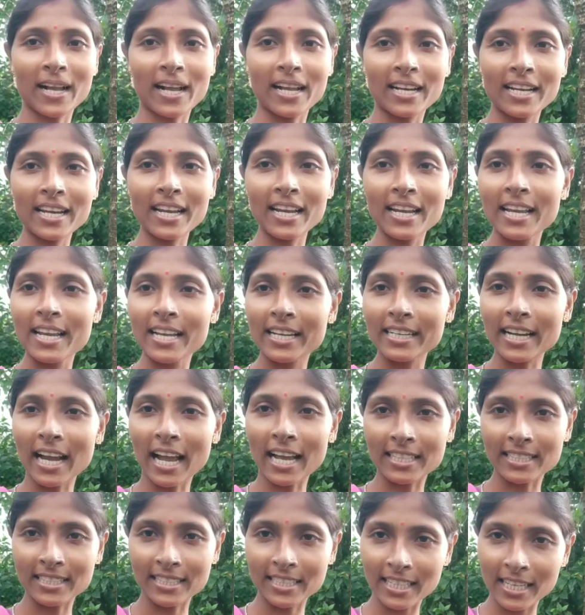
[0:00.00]
এই পূজার
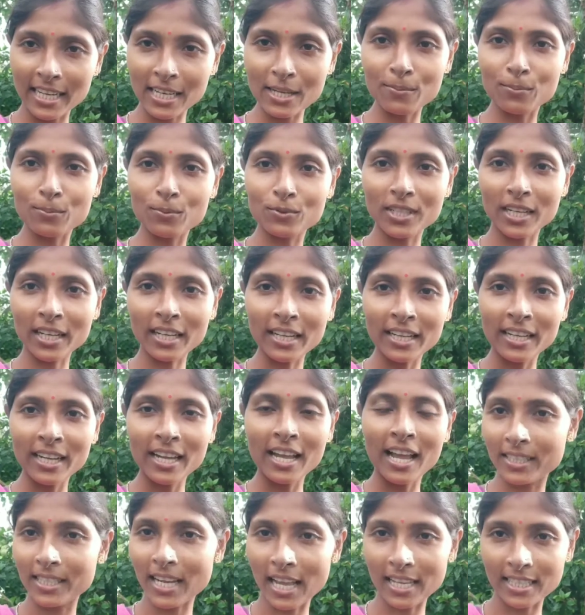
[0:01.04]
জন্য এতদিন
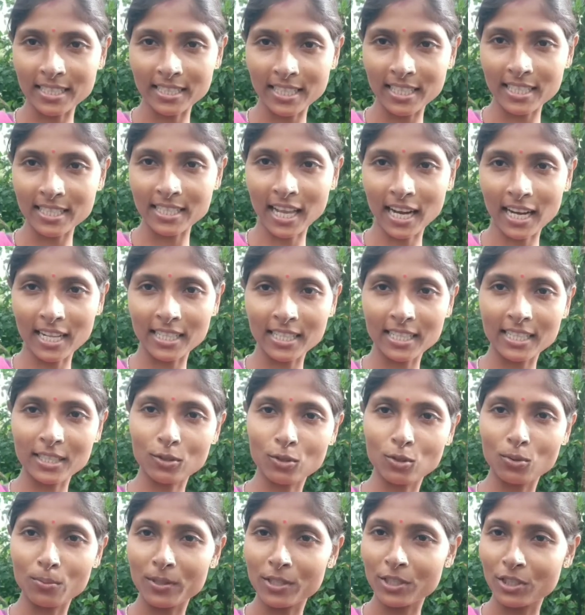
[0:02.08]
এখানে ছিলাম এখানে
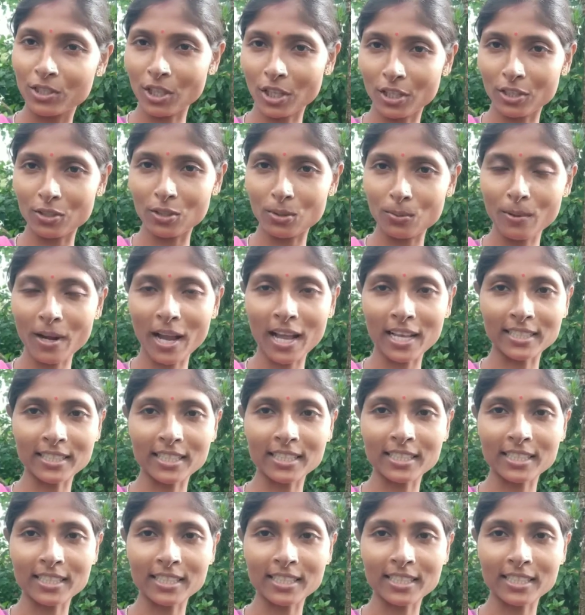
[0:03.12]
আজকেই পূজা